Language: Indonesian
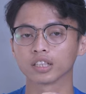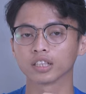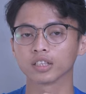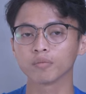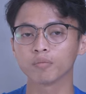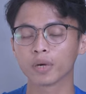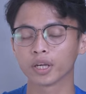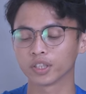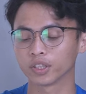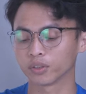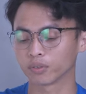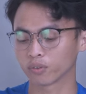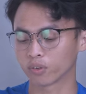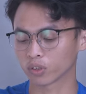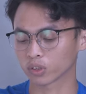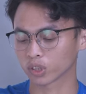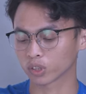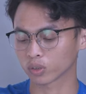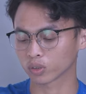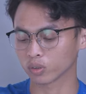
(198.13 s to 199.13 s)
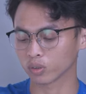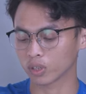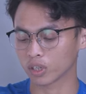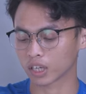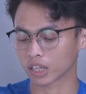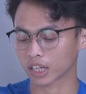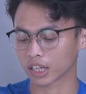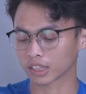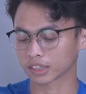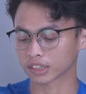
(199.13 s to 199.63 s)
ini by default itu
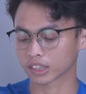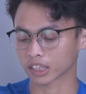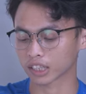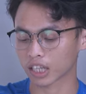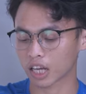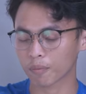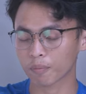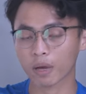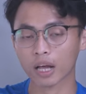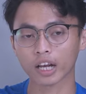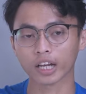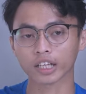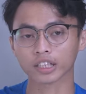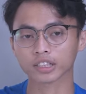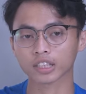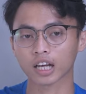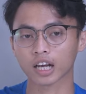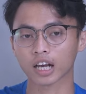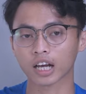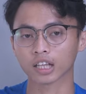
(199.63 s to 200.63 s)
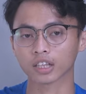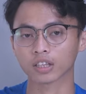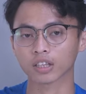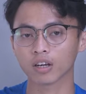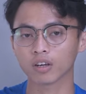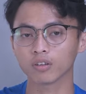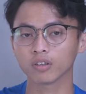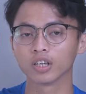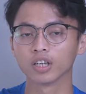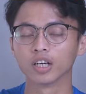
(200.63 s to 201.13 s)
akan setup Alexa
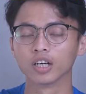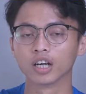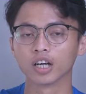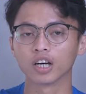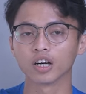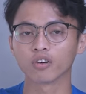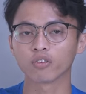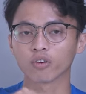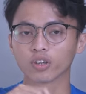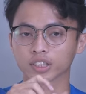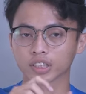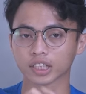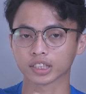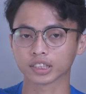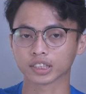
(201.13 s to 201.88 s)
atau uh, voice